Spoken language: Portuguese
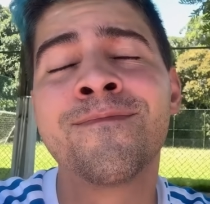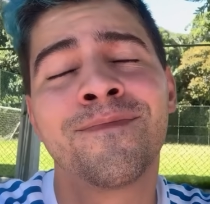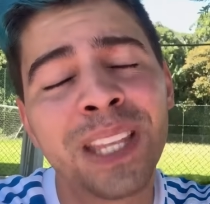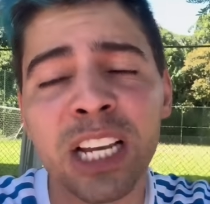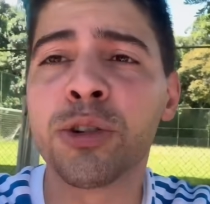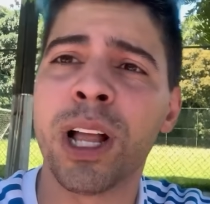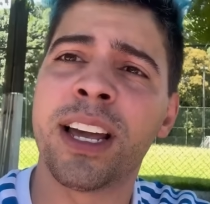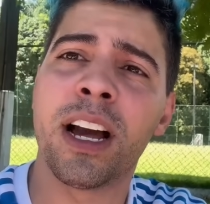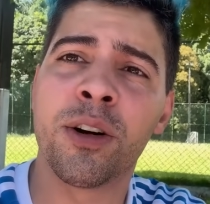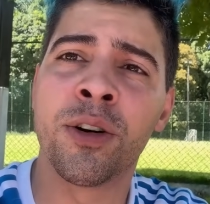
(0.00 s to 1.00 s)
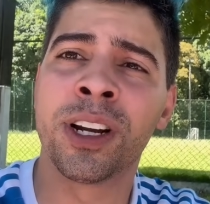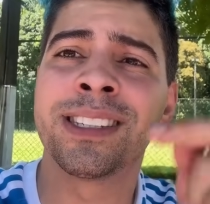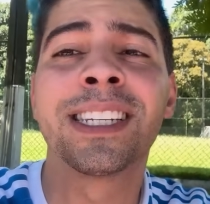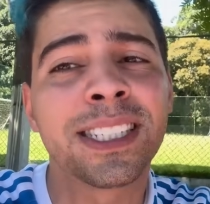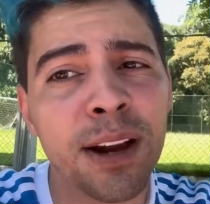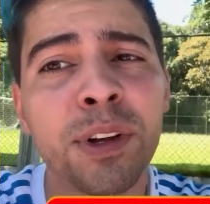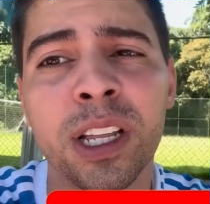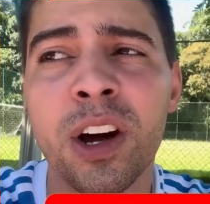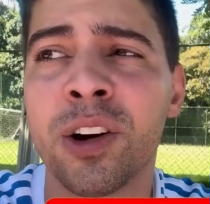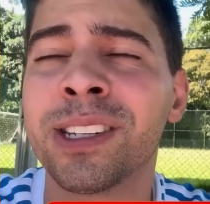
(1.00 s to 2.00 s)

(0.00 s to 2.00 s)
deixa o like agora, se inscreve no canal agora.